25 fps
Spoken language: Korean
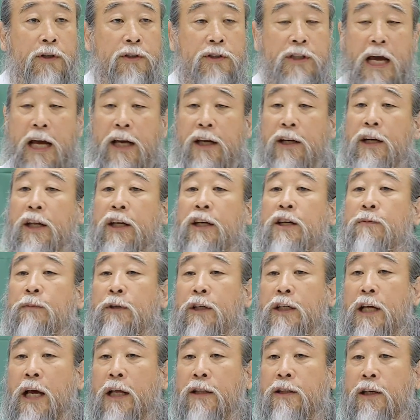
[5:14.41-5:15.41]
자연의
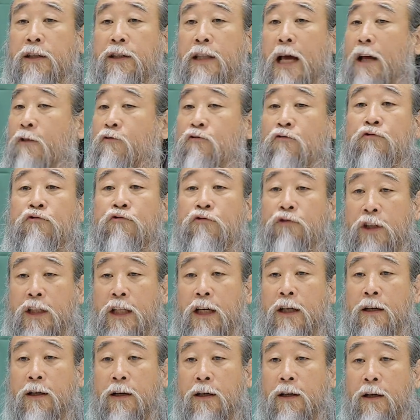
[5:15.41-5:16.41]
힘을 네한테 다 줄 수
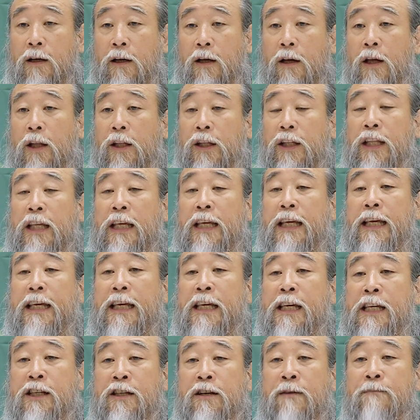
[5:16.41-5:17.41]
있다. 네
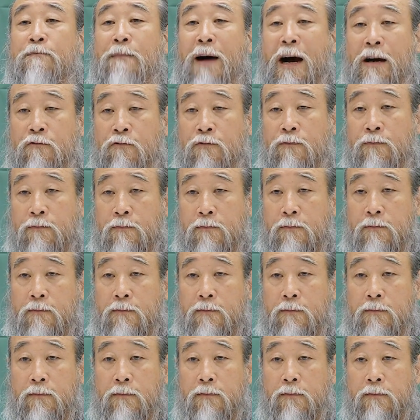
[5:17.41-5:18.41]
이념만큼.
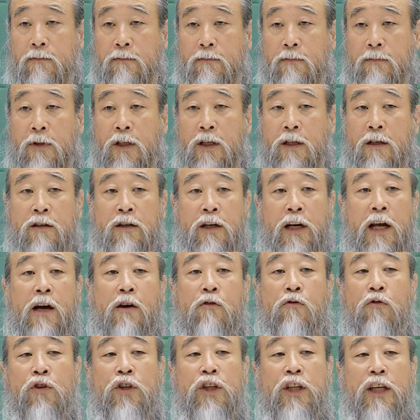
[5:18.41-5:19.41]

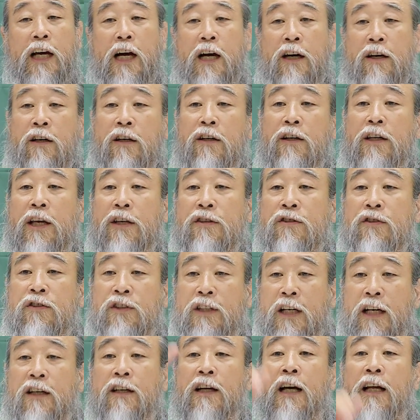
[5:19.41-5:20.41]
그래갖고 네가 그렇게
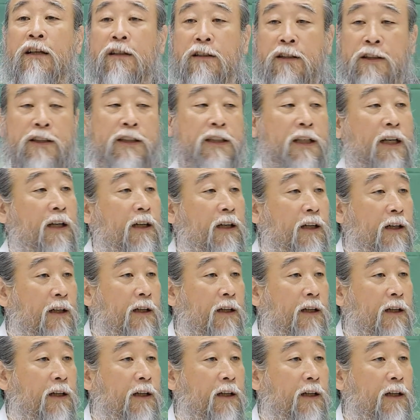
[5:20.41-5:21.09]
성장을 하는 것이다.